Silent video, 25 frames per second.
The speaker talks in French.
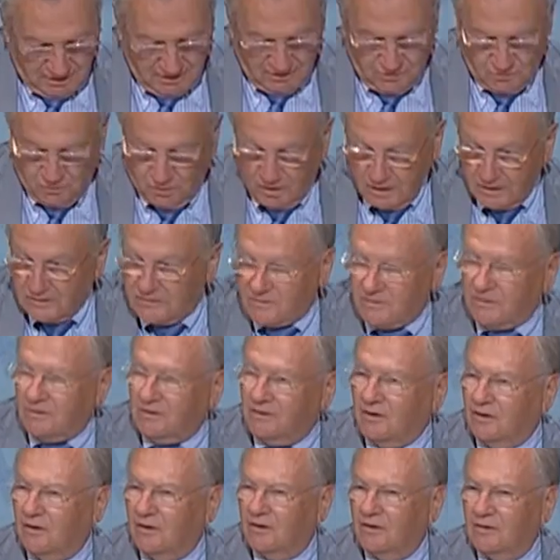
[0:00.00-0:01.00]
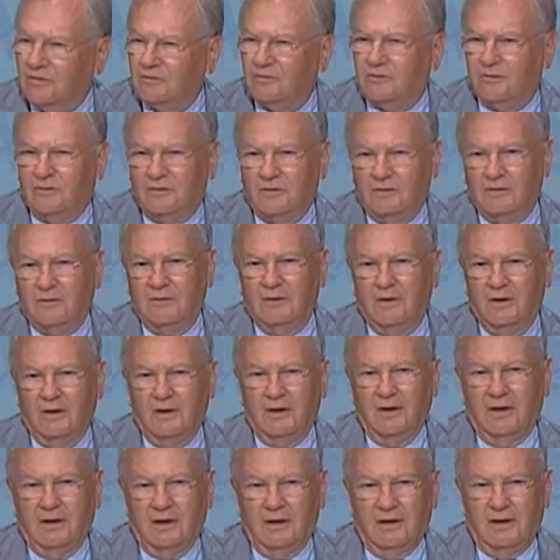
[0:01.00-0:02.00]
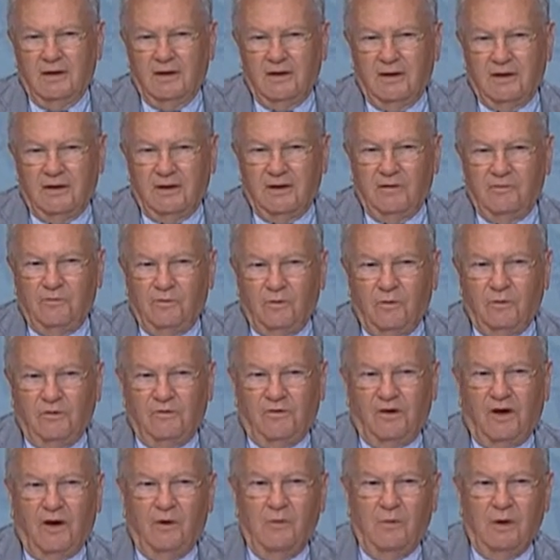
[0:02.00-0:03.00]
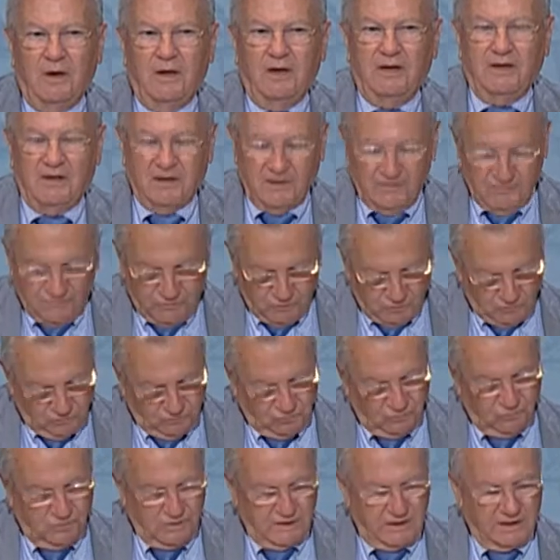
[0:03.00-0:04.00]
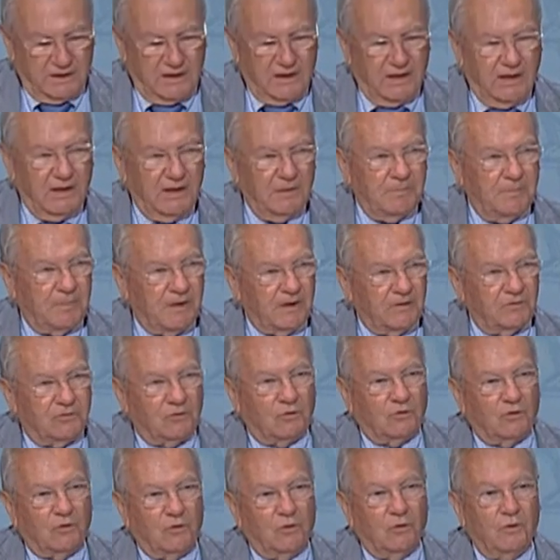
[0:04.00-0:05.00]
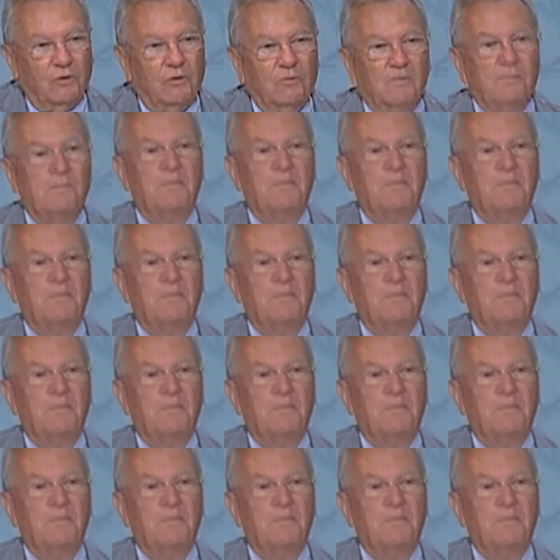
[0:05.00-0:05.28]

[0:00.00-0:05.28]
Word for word: coïncidences euh, qu'il faut saluer et qu'il faut souligner parce que